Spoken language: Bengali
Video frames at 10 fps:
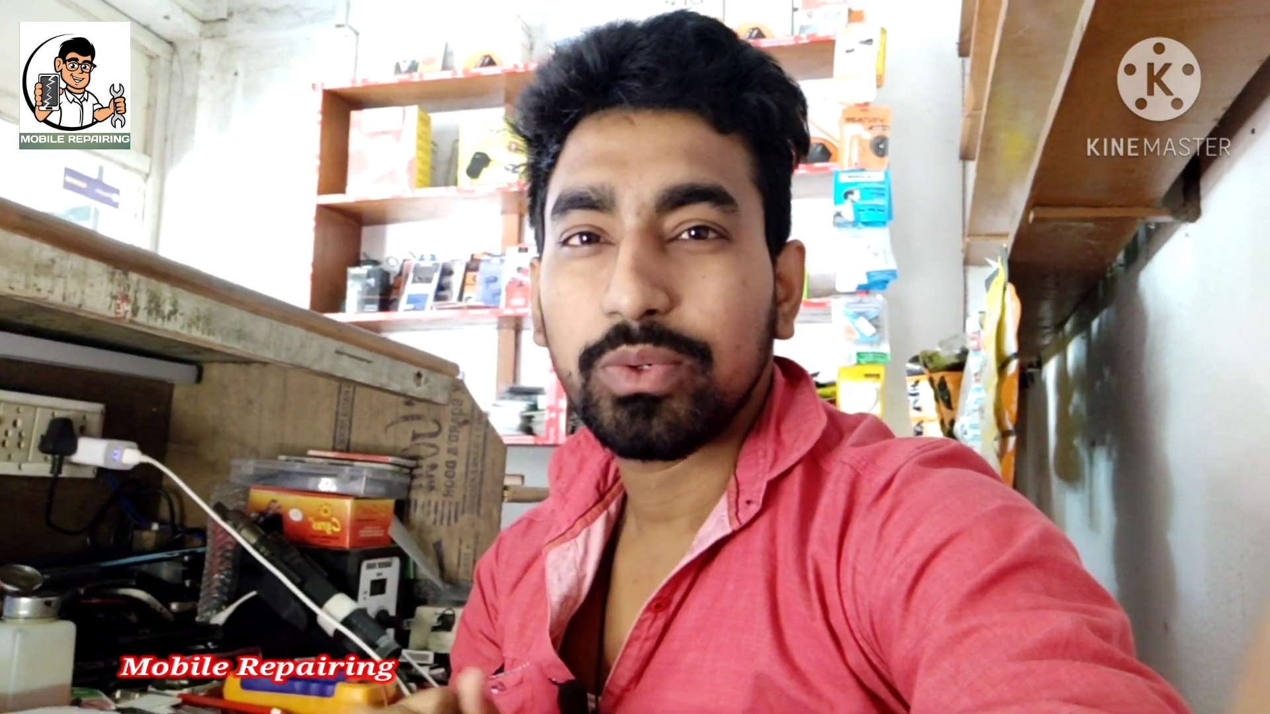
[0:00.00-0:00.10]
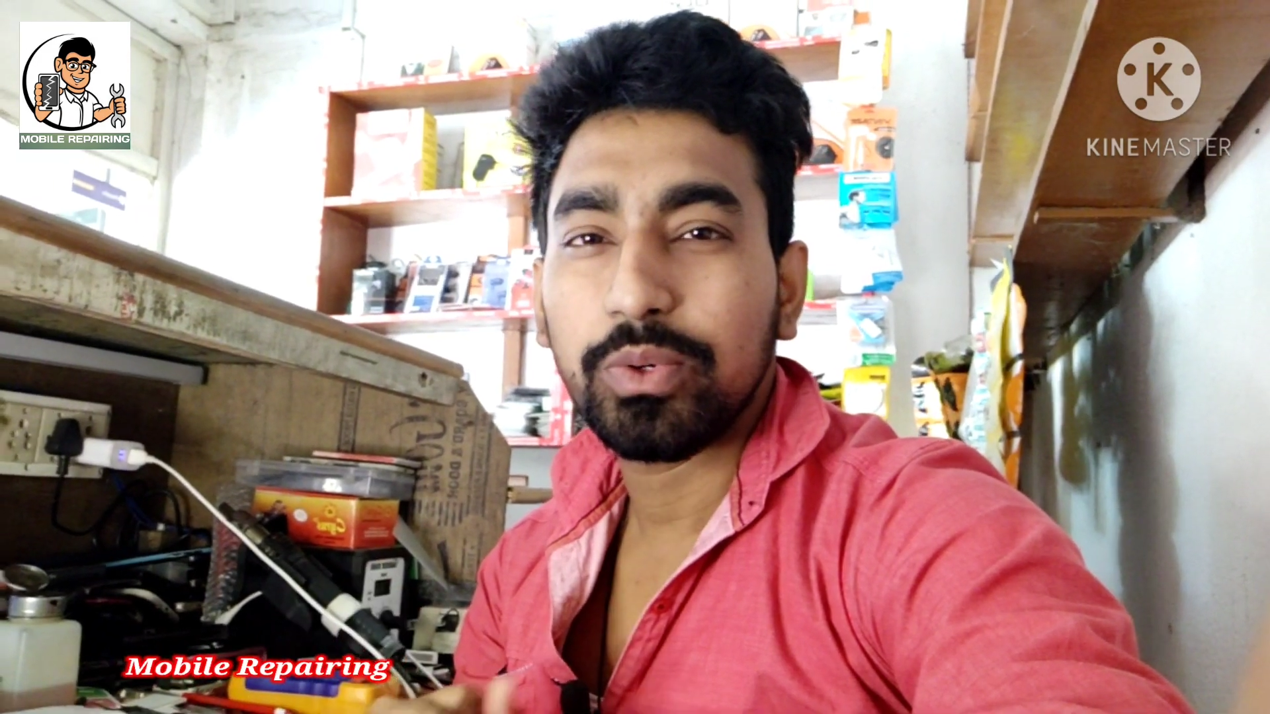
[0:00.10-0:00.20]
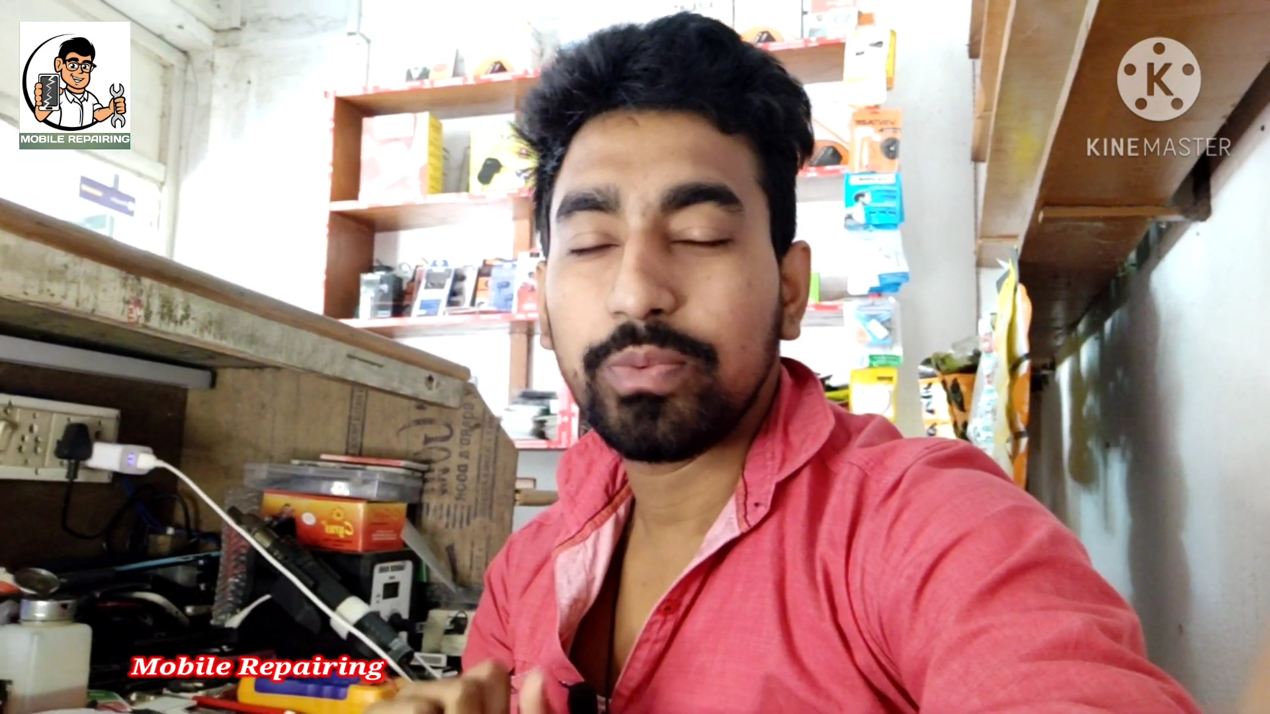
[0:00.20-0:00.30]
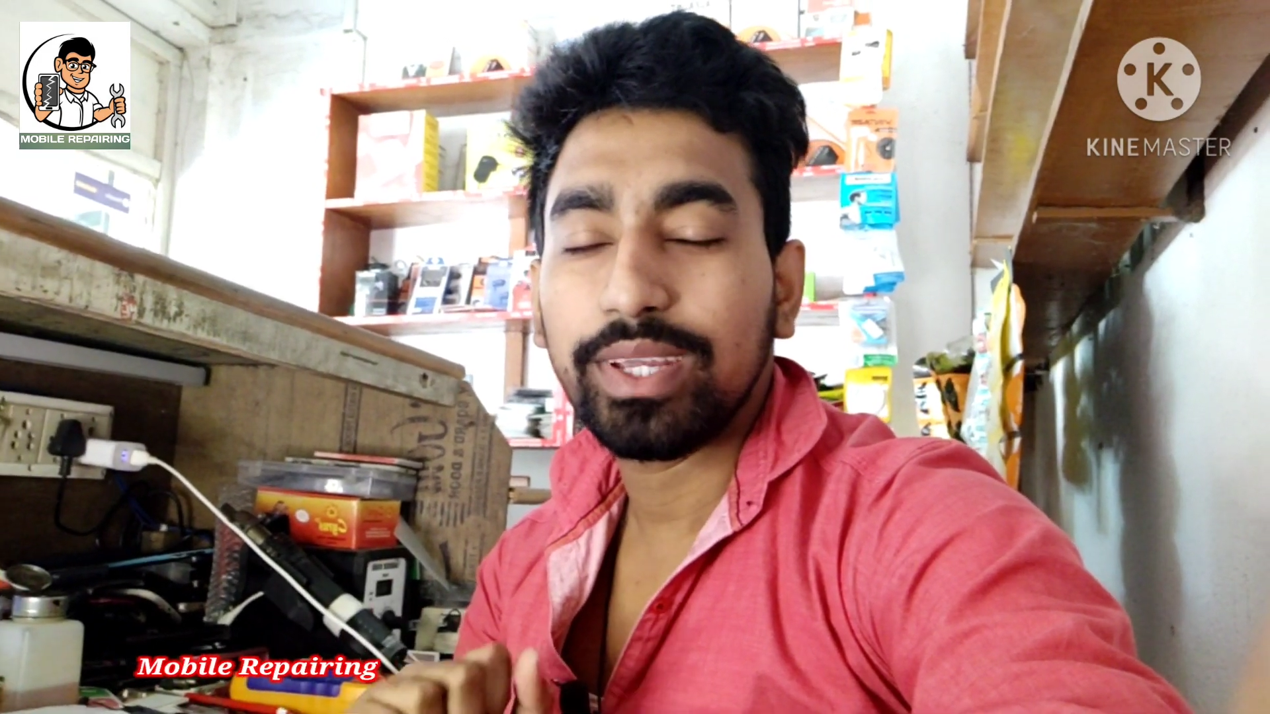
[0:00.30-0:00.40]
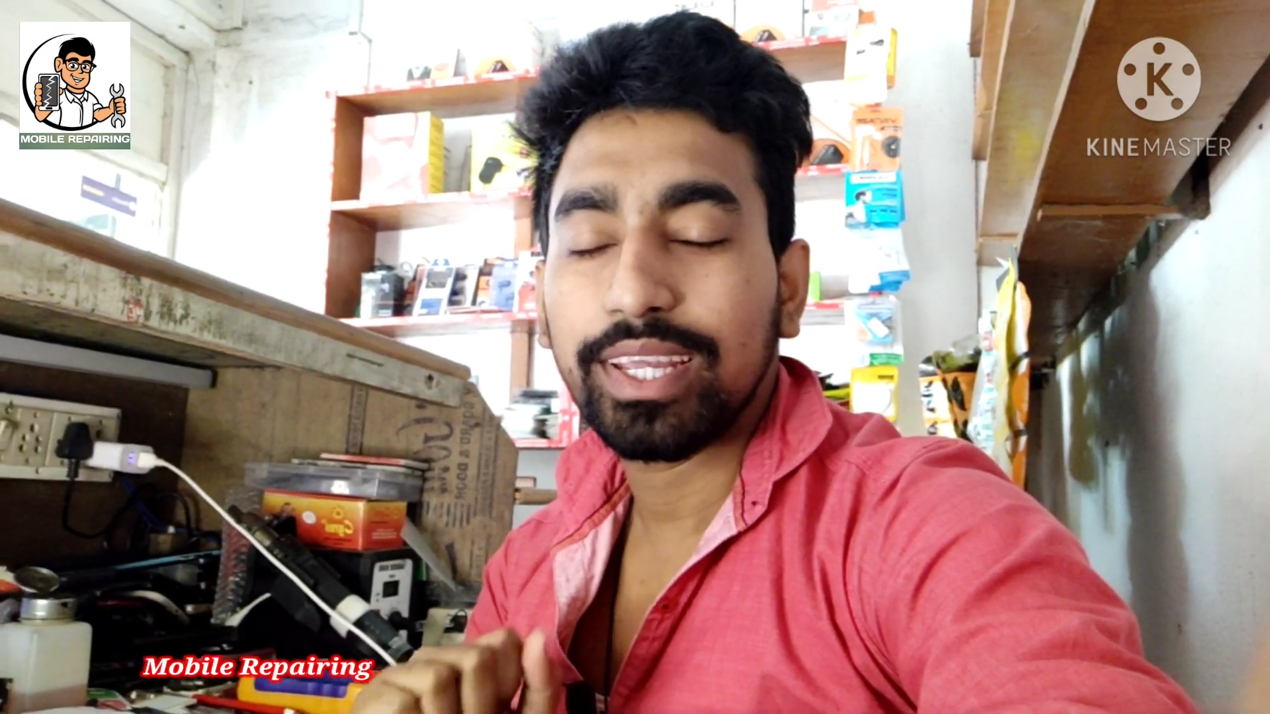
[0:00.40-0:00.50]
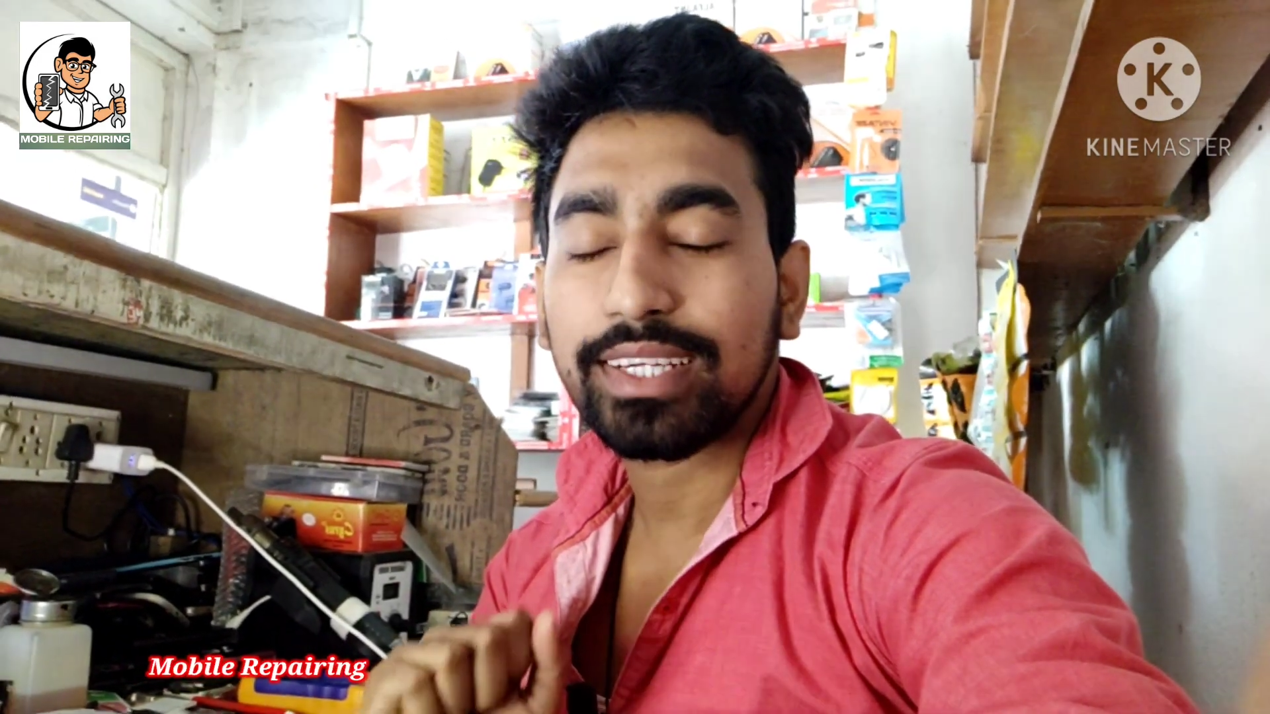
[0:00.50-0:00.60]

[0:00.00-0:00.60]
খুবই